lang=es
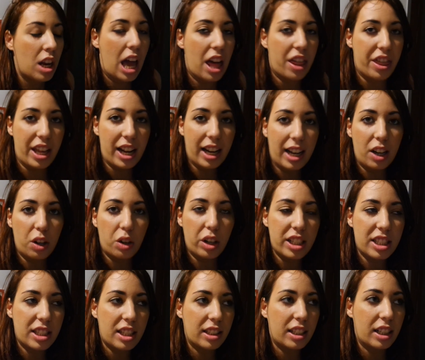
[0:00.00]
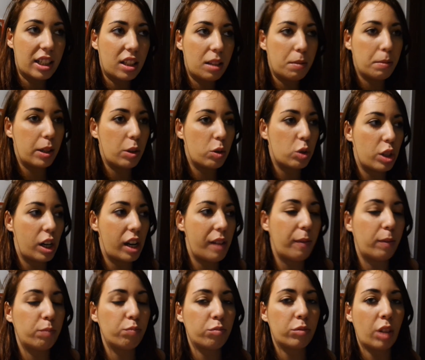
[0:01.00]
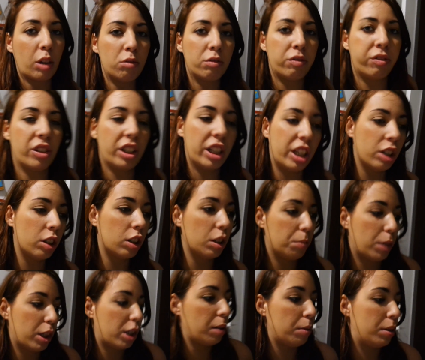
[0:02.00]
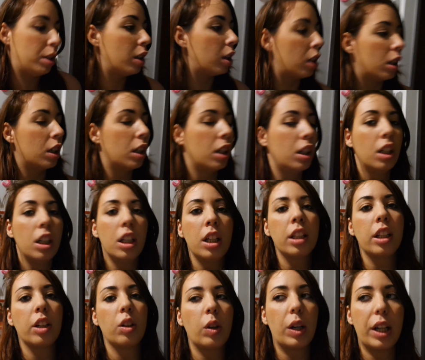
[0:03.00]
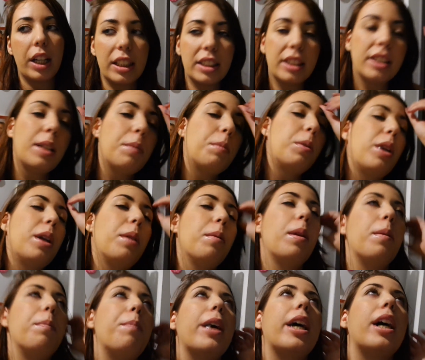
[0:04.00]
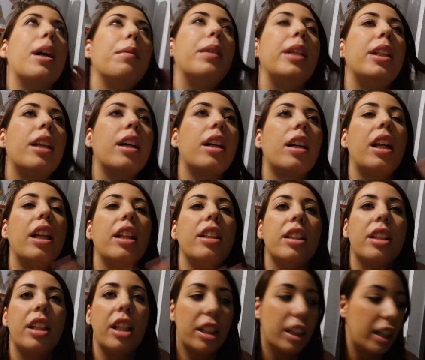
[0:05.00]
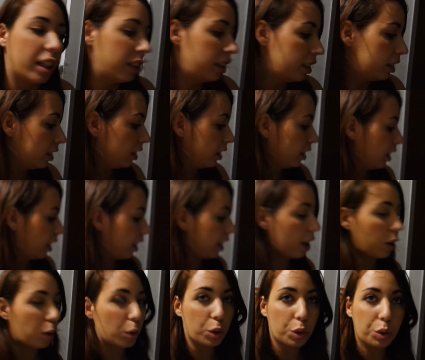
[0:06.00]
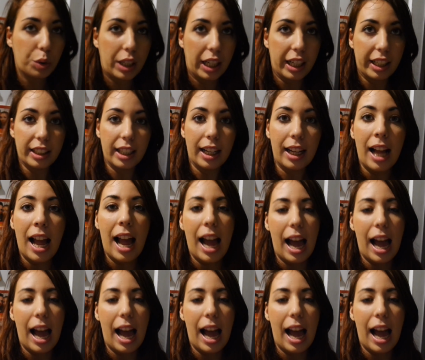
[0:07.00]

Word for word: Hacía calor esta tarde, pero sale tan frío que madre mía. Oh, tengo ganas de ponerme el pijamita calentita y acurrucadita